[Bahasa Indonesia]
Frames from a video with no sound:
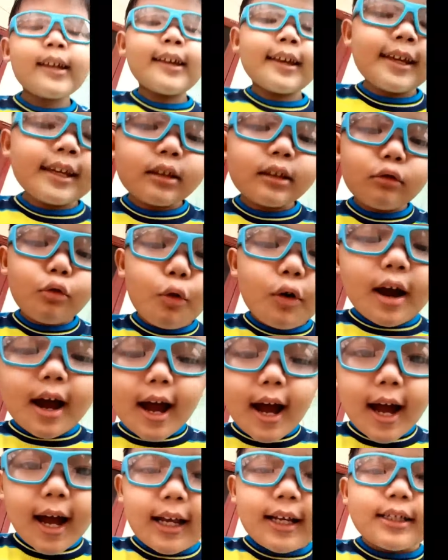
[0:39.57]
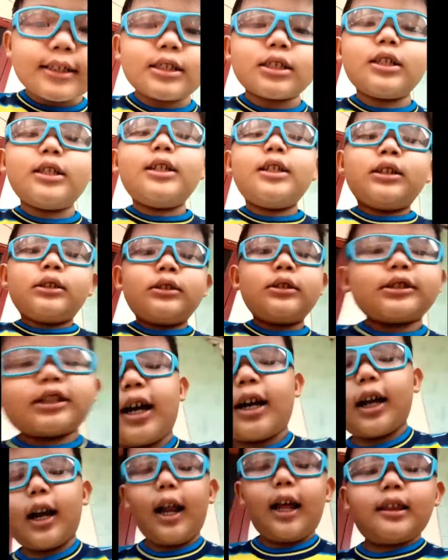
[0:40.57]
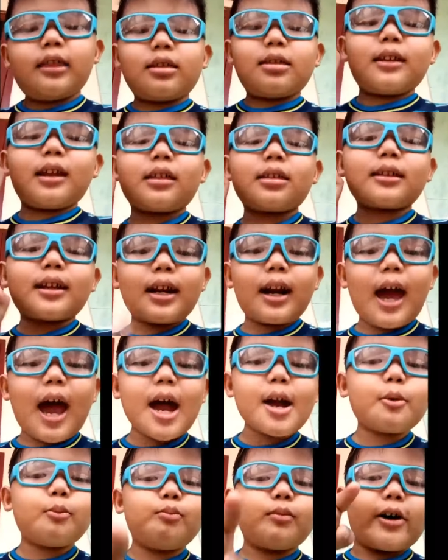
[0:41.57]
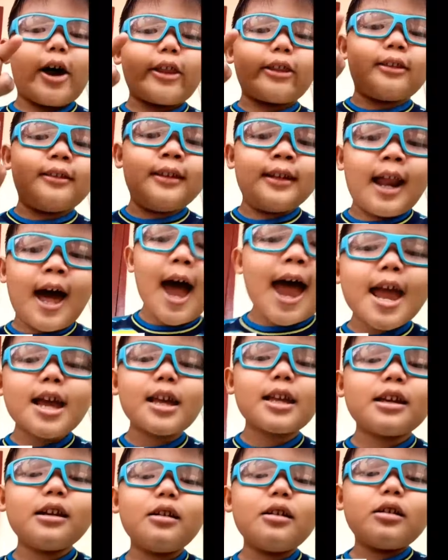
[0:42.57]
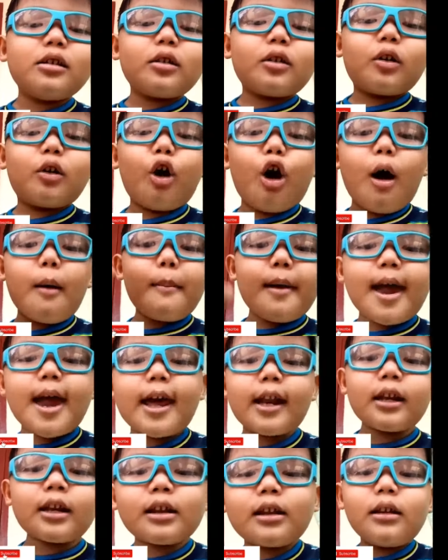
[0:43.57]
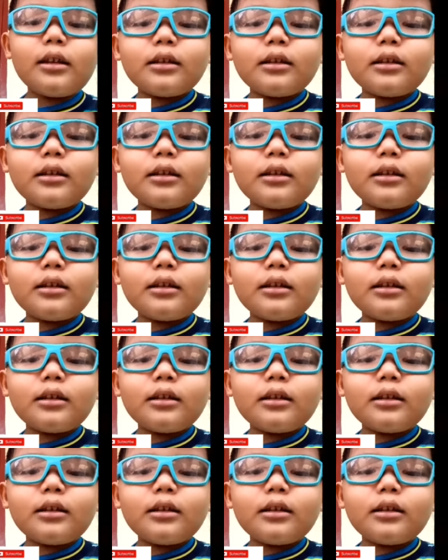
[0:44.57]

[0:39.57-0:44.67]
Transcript: gitu guys jangan subscribe dan like komen